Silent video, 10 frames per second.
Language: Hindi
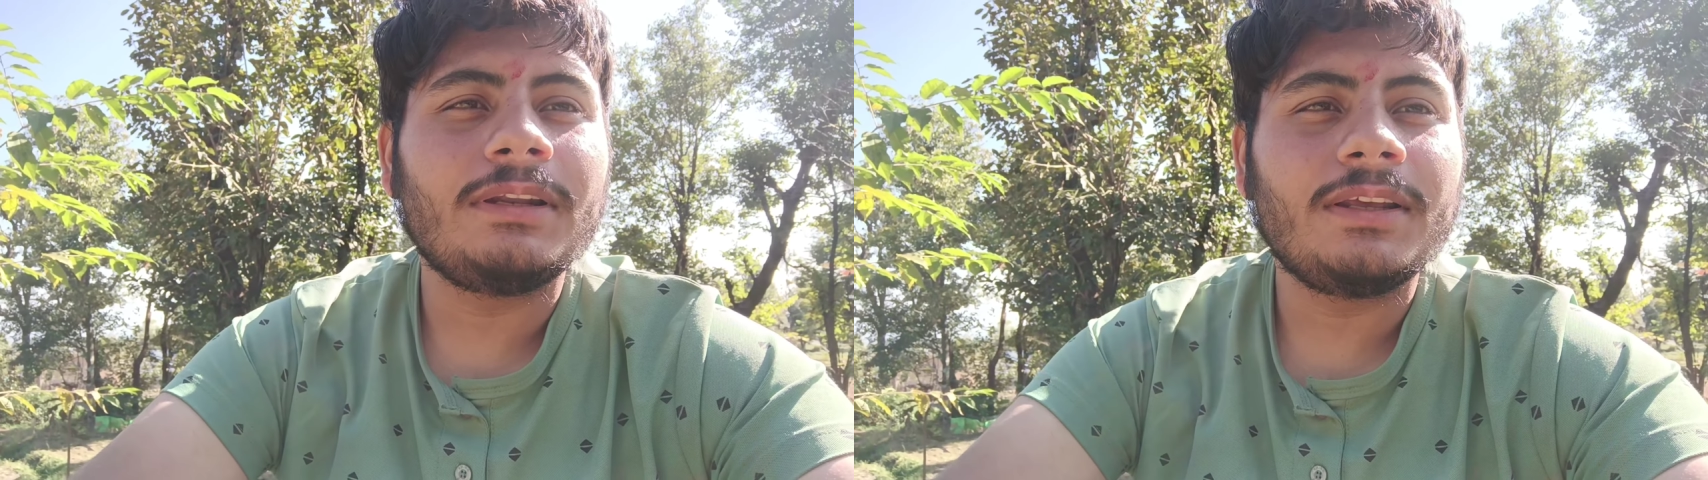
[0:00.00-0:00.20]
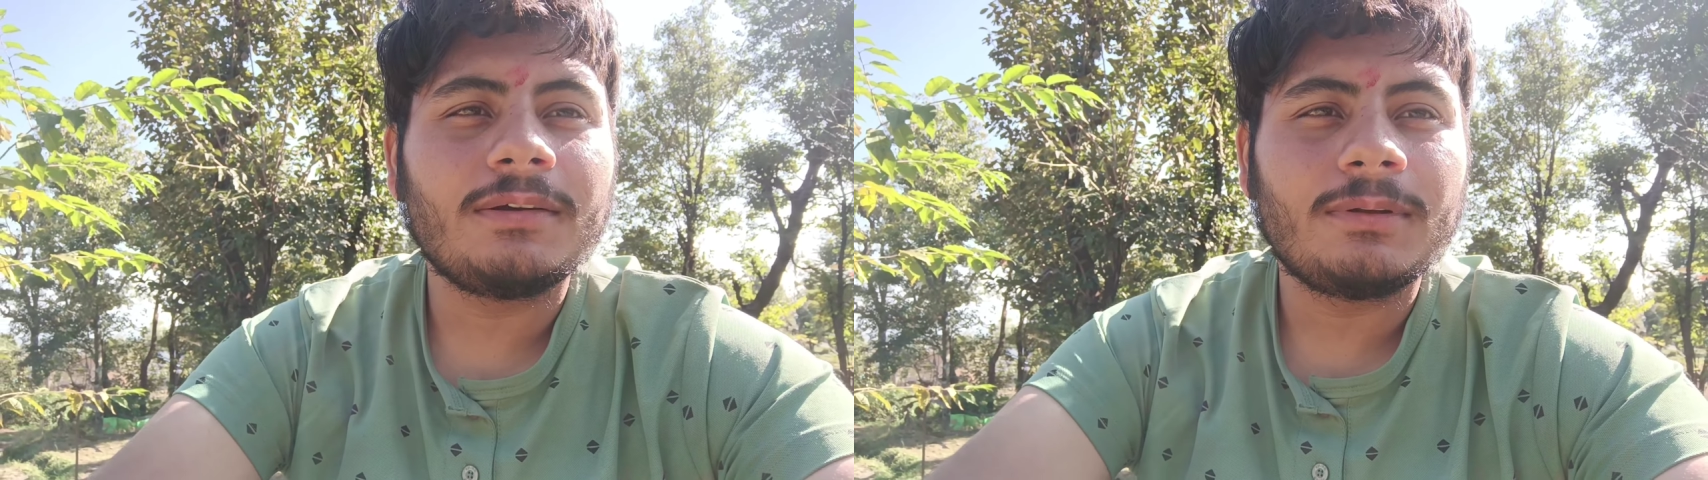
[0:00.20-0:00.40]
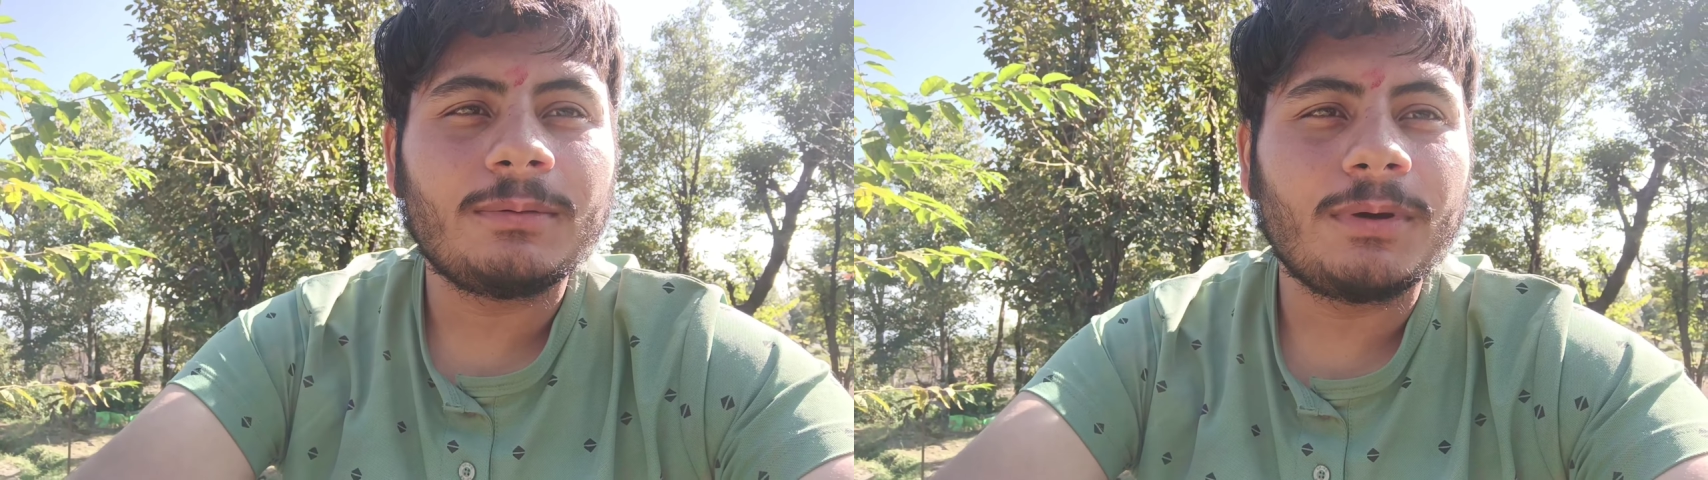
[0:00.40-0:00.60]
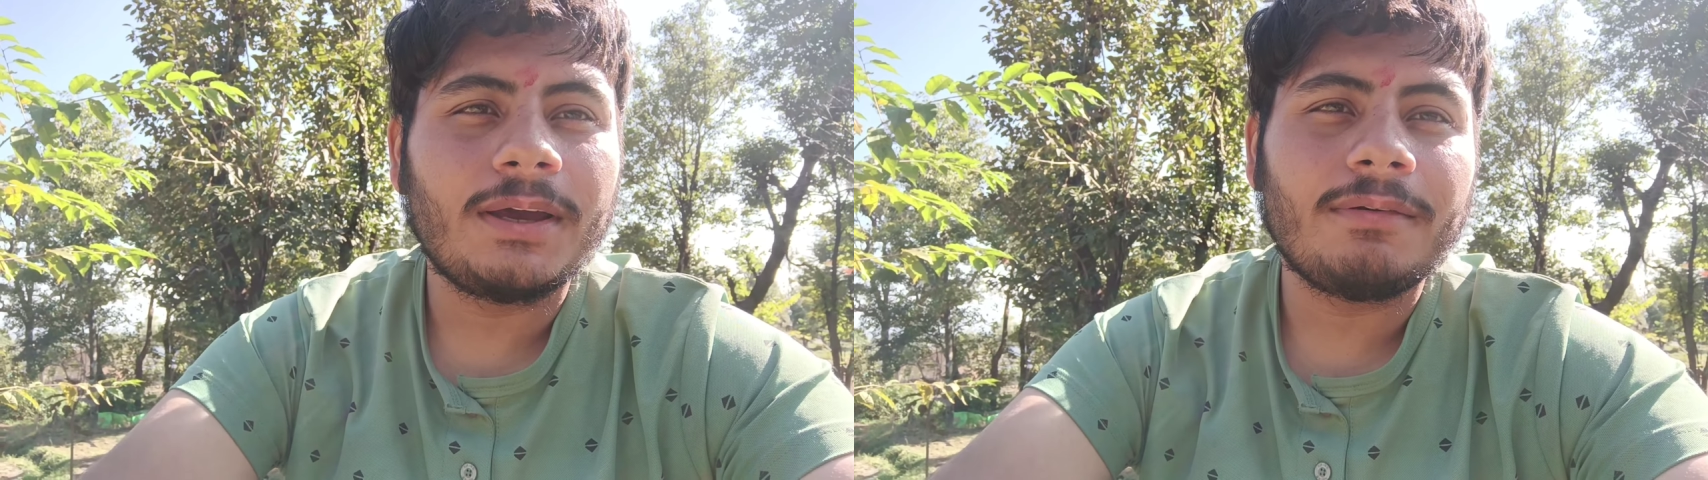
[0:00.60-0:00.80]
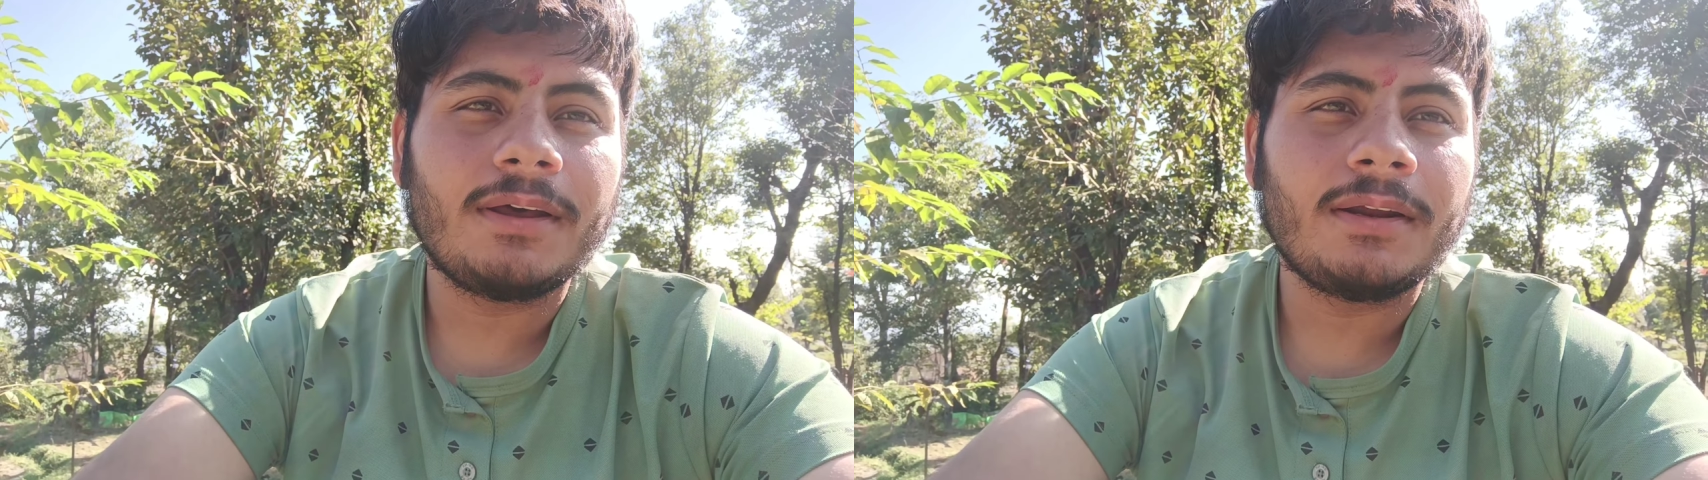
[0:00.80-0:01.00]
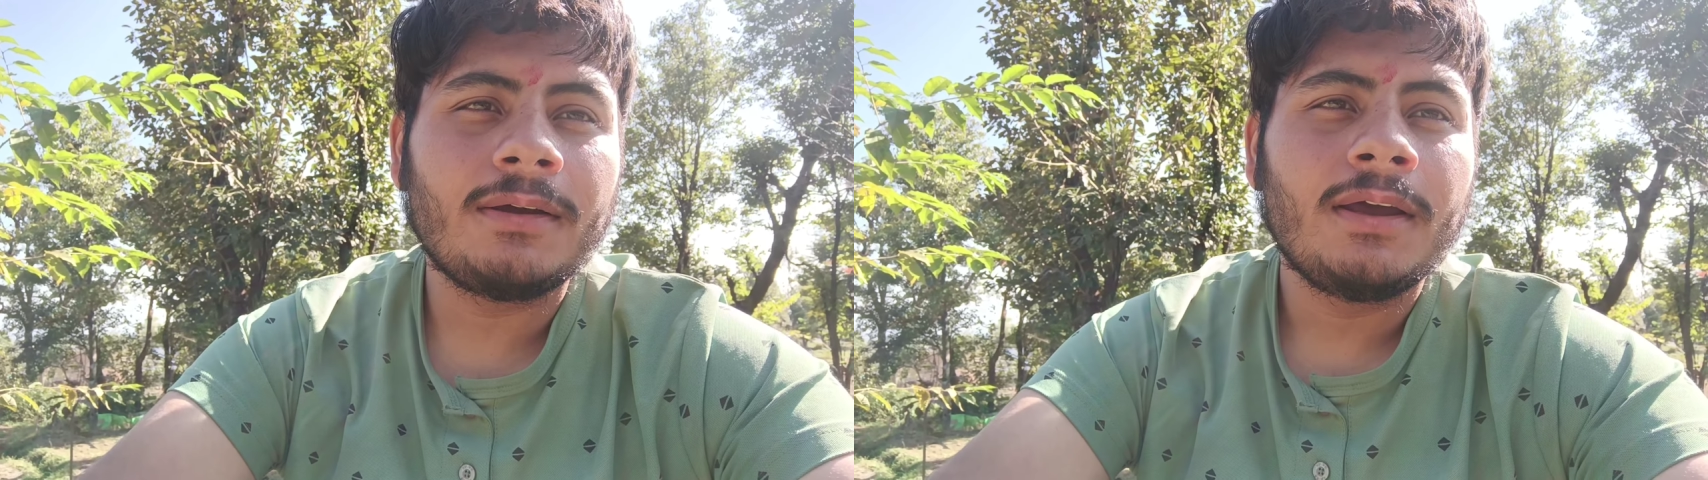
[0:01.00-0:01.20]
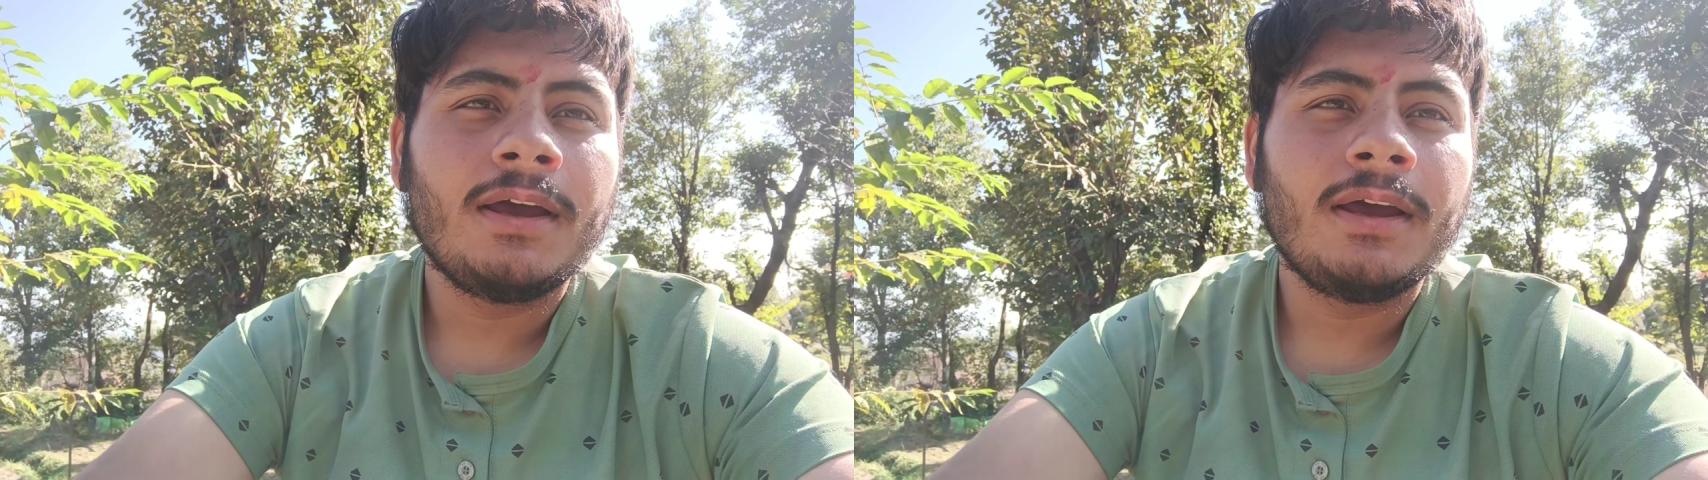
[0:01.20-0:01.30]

बिल्ली या मतलब गाय वगैरह